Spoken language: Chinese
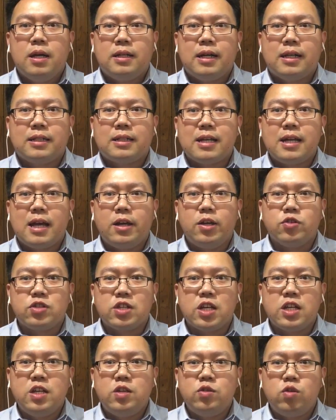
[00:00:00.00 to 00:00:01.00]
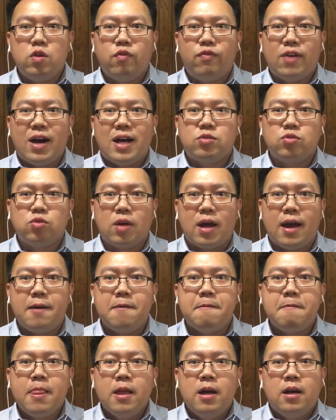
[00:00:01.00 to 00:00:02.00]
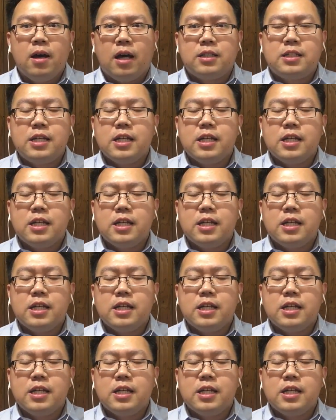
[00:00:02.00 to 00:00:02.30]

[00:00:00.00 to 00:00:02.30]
让大家有声音去发出来啊！